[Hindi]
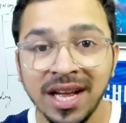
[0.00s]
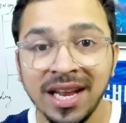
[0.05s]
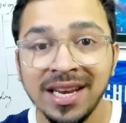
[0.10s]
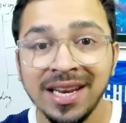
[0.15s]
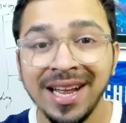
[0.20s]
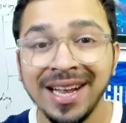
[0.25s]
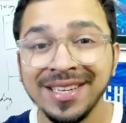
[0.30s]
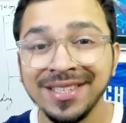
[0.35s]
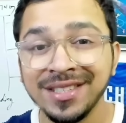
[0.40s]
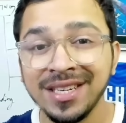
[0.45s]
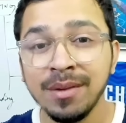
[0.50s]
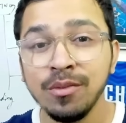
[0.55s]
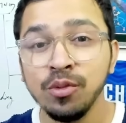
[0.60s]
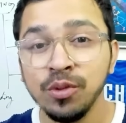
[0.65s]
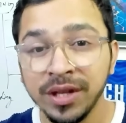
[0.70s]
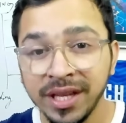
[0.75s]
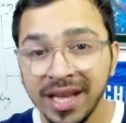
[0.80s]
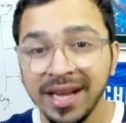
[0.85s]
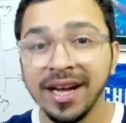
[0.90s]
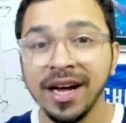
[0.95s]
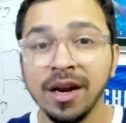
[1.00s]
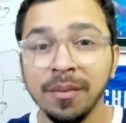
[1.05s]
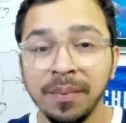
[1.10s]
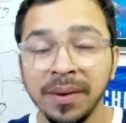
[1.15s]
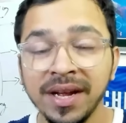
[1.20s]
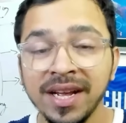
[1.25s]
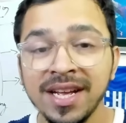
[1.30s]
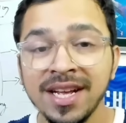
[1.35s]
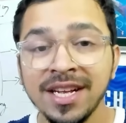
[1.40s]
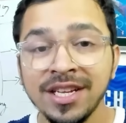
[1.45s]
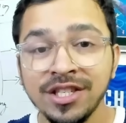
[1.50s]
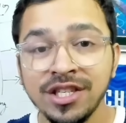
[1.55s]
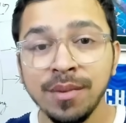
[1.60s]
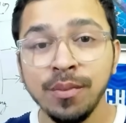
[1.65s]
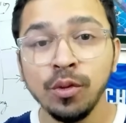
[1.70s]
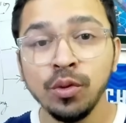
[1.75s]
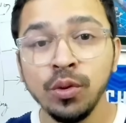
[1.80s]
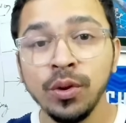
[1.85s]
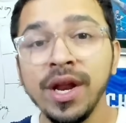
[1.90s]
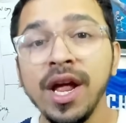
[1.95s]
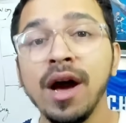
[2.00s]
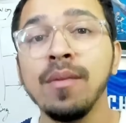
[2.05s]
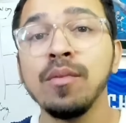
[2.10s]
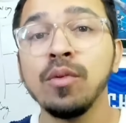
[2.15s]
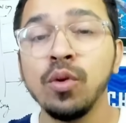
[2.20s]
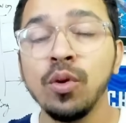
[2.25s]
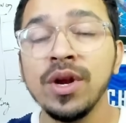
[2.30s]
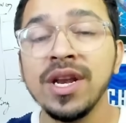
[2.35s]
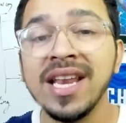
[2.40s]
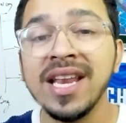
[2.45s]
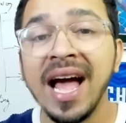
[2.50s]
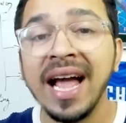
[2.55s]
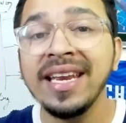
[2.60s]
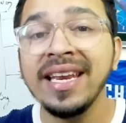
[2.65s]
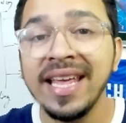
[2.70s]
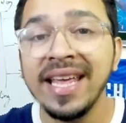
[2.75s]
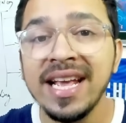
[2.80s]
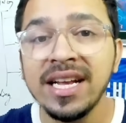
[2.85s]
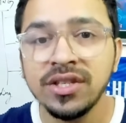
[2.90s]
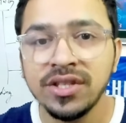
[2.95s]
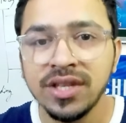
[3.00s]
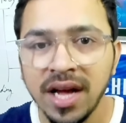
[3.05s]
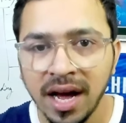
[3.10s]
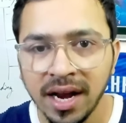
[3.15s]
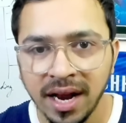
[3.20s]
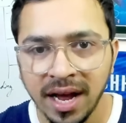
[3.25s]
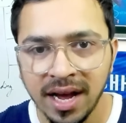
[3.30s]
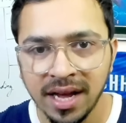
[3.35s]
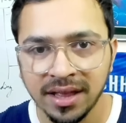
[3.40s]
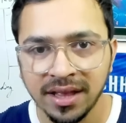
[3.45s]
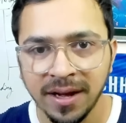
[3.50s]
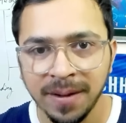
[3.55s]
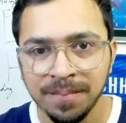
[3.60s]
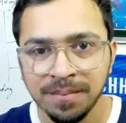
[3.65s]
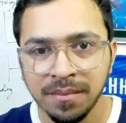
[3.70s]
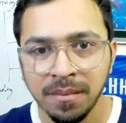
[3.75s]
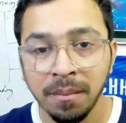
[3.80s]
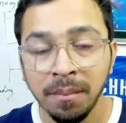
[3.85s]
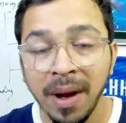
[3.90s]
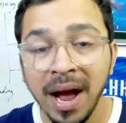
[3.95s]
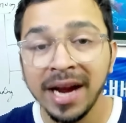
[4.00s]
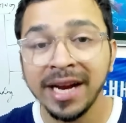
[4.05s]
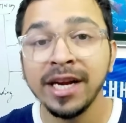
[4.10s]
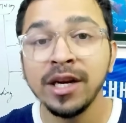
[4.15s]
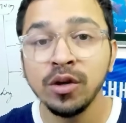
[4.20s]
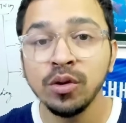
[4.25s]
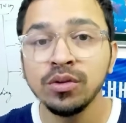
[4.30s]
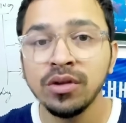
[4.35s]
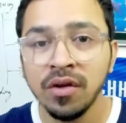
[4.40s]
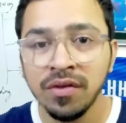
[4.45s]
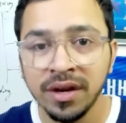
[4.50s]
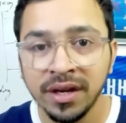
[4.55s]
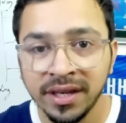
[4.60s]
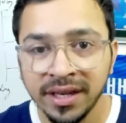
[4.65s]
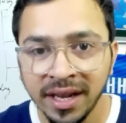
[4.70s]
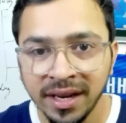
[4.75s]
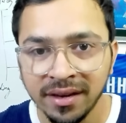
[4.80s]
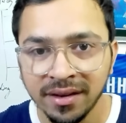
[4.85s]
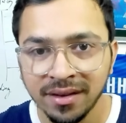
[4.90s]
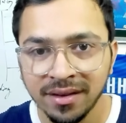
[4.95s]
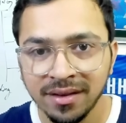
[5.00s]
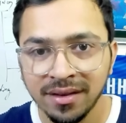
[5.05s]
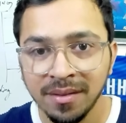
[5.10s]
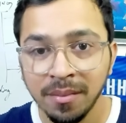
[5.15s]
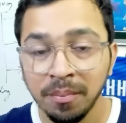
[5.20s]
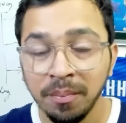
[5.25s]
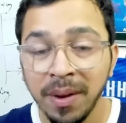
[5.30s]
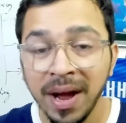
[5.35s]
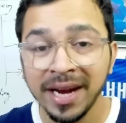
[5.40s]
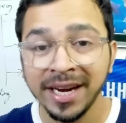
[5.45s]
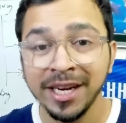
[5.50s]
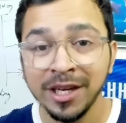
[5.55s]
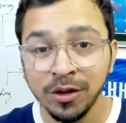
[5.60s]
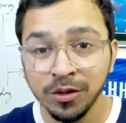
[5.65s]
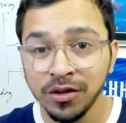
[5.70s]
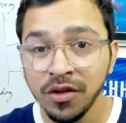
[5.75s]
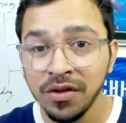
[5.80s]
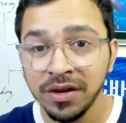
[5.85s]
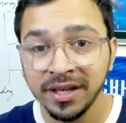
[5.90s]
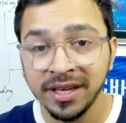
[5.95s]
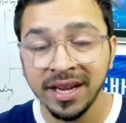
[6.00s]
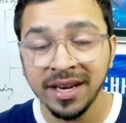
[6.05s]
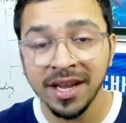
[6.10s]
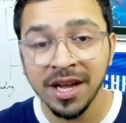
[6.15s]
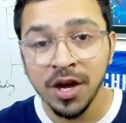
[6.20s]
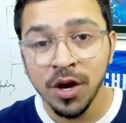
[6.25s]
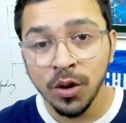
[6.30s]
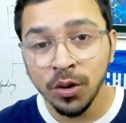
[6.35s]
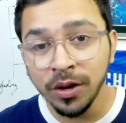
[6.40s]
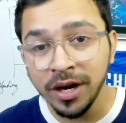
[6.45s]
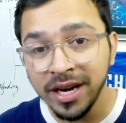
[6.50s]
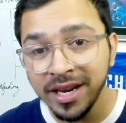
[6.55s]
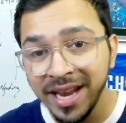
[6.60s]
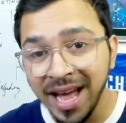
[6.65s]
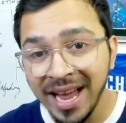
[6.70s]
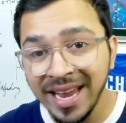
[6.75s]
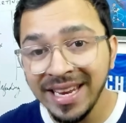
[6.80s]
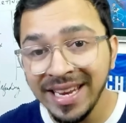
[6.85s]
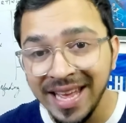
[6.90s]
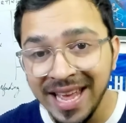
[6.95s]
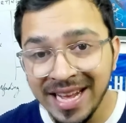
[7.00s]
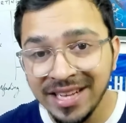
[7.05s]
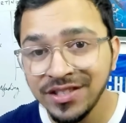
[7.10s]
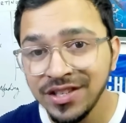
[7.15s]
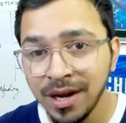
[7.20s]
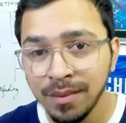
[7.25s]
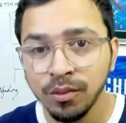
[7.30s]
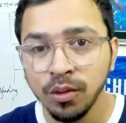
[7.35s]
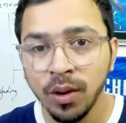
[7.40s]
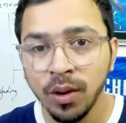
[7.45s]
लास्ट टाइम उनके घर पे जब उन्होंने हमको नाइन एक से हराया था बैक इन टू थाउजेंड टेन बैक इन टू थाउजेंड टेन उन्होंने नाइन एक से हमको